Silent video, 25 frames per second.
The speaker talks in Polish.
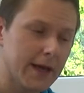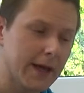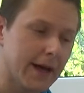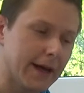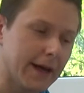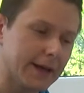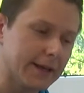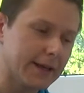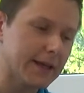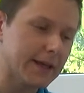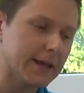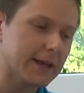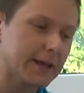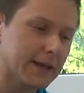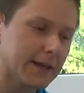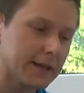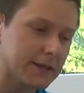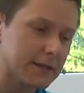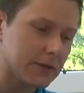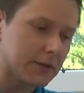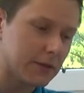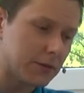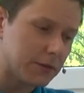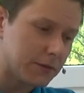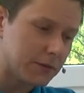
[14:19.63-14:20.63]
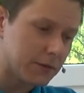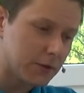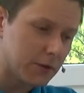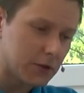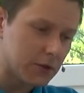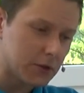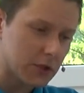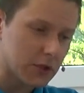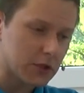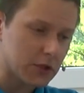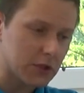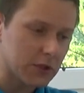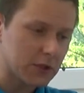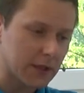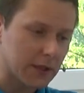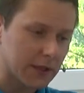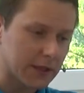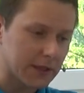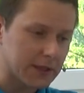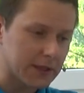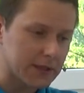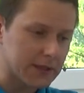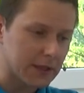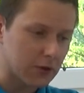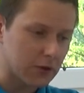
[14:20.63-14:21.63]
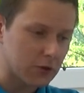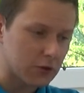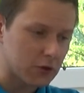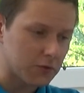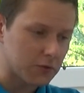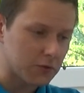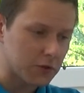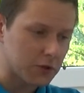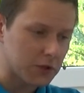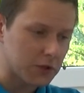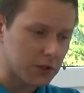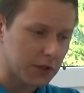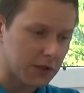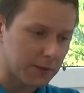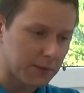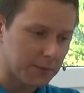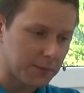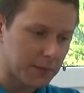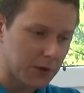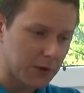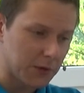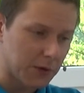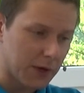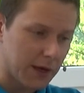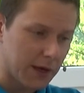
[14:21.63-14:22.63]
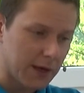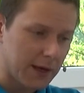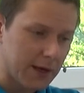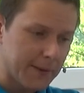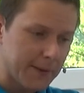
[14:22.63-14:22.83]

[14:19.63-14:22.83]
a nie grecką, chociaż ta grecka oczywiście tam była.